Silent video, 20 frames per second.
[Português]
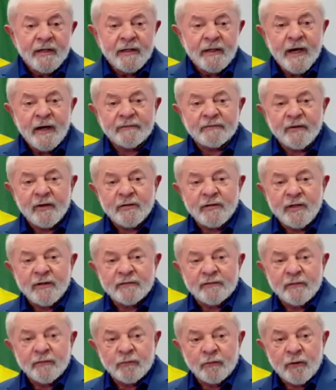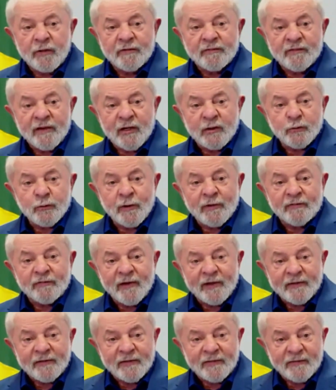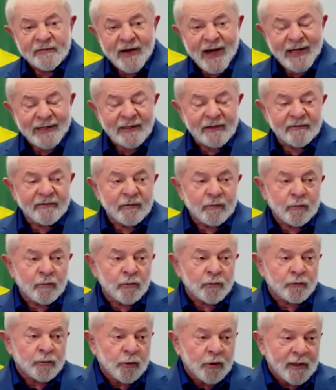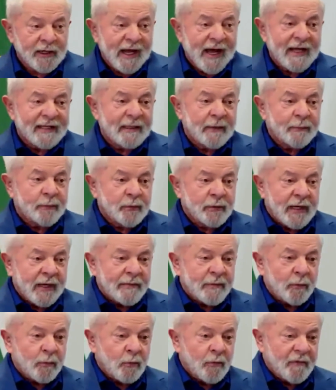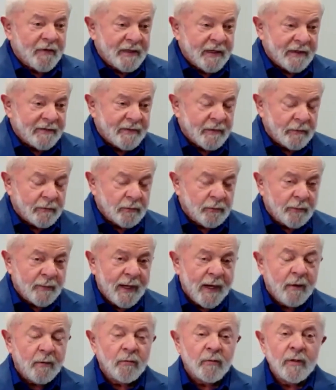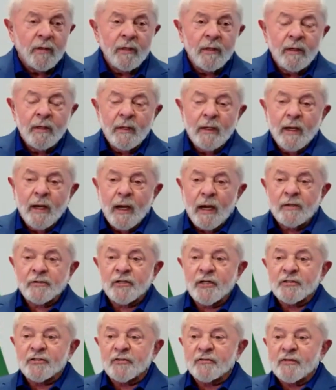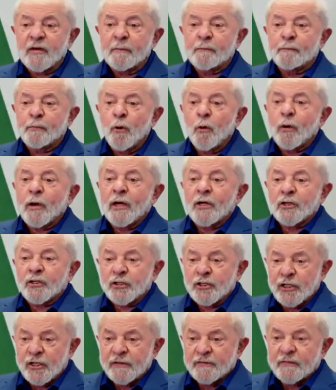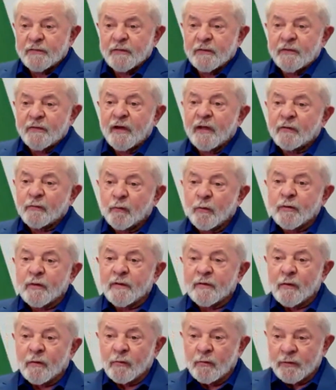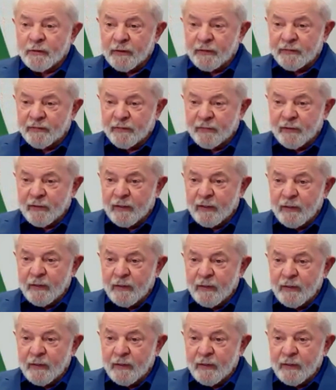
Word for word: e essas decisões sejam efetivadas e controladas por essa governança global, a gente tem pouca chance de ver as coisas acontecer.